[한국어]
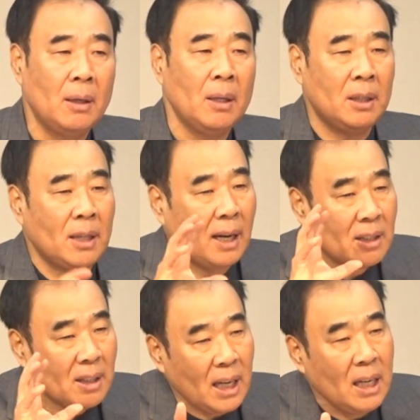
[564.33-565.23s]
이상한
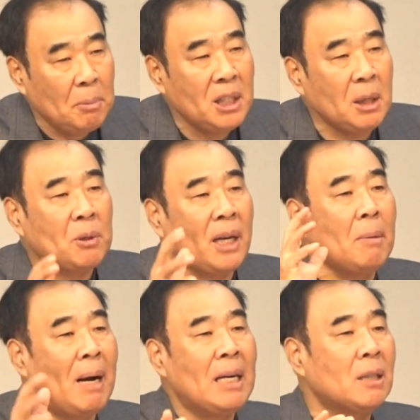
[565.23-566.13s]
사이비
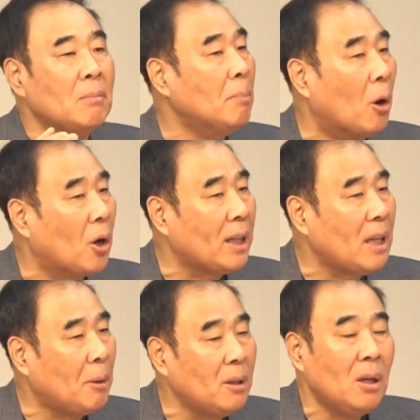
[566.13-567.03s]
집단의 말씀을 먹게
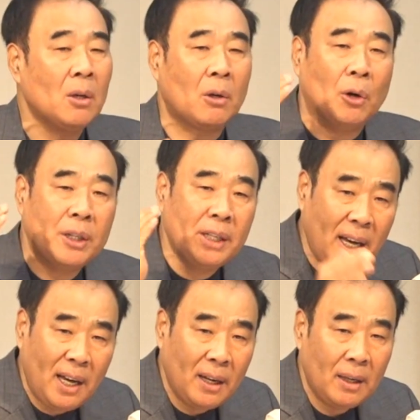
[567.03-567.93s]
되면
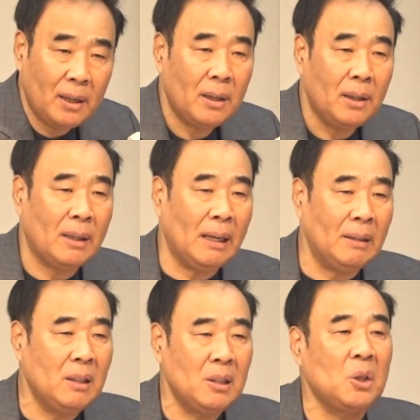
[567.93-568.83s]
거기에
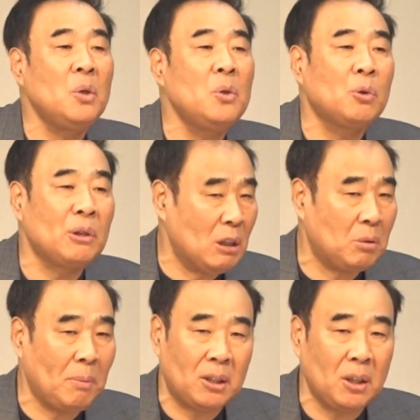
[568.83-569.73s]
나는 현혹될
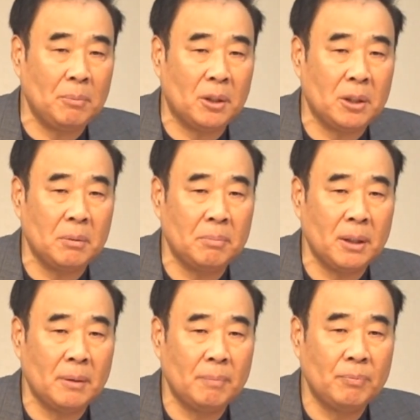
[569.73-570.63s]
수밖에 없는 것입니다.
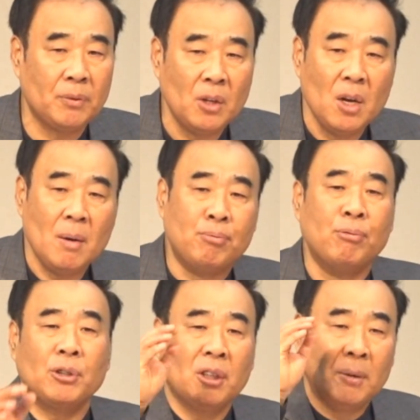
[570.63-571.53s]

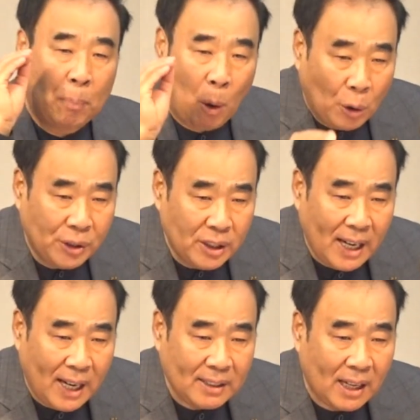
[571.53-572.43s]
무엇을
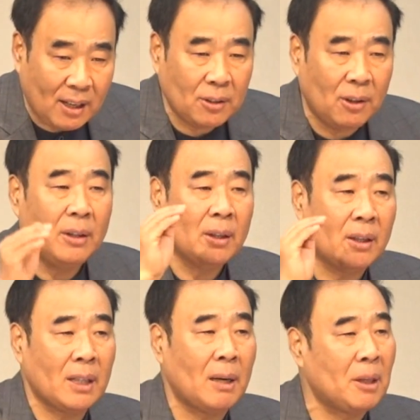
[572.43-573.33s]
먹느냐에 따라서
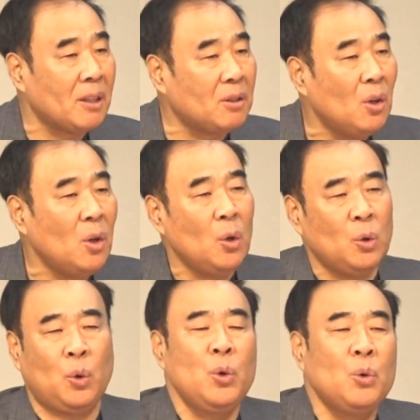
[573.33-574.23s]
그 사람이 그래서
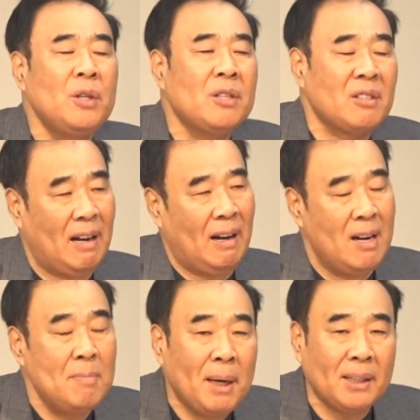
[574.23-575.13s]
교육을
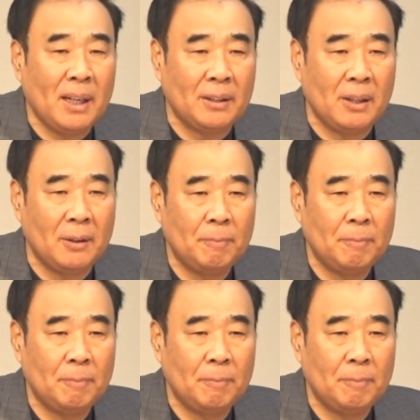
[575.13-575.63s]
잘 받아야 돼요.